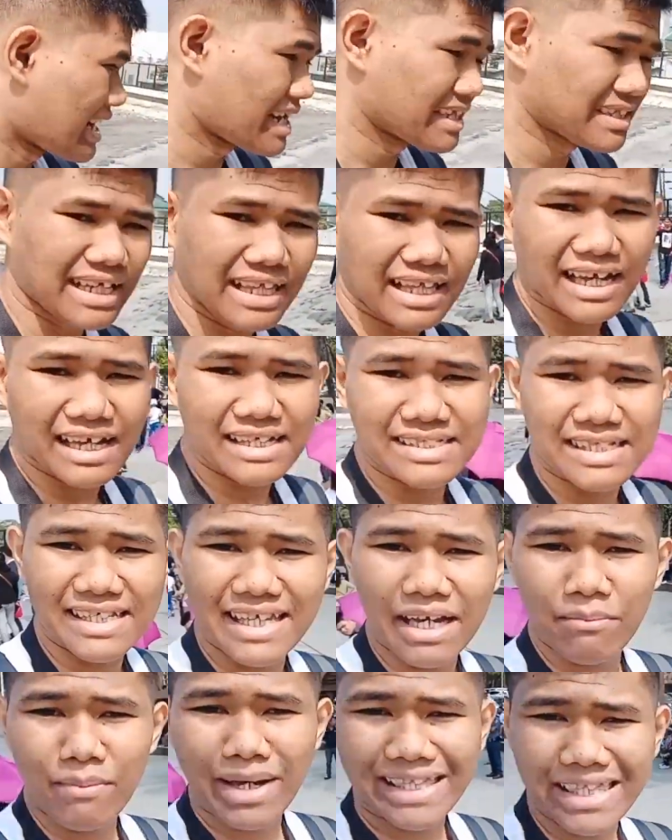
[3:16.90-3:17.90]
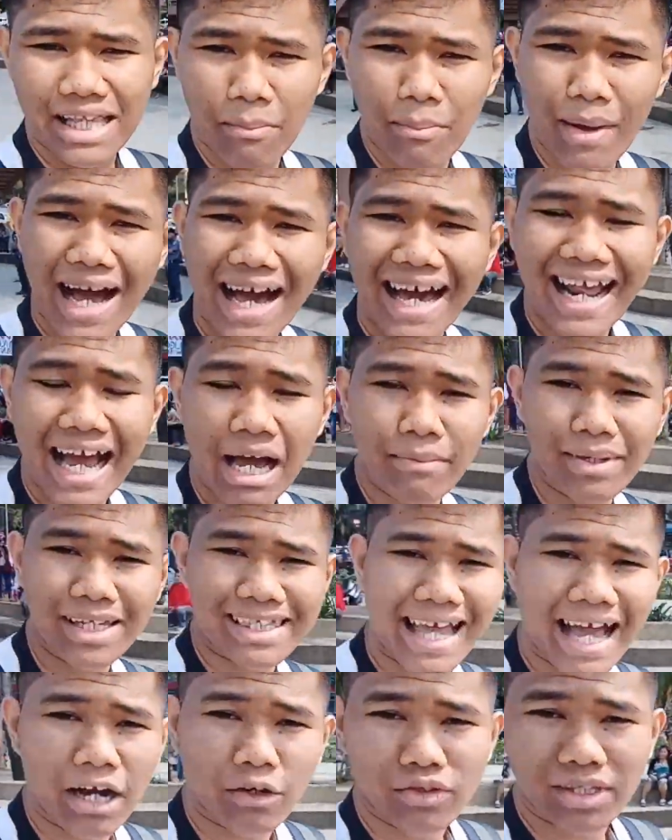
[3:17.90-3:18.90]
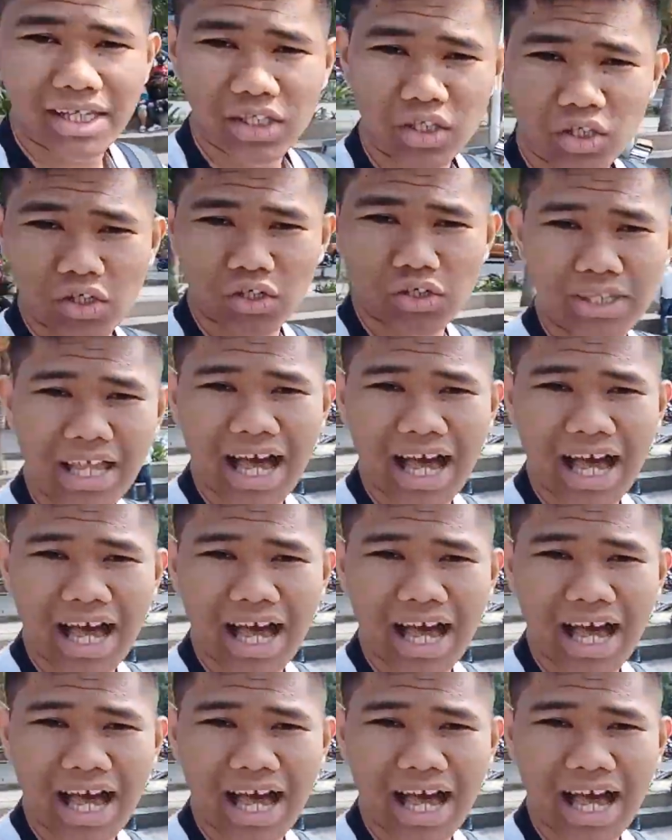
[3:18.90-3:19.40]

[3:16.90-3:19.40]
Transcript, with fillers: Um, talagang sadyang napakaraming tao dito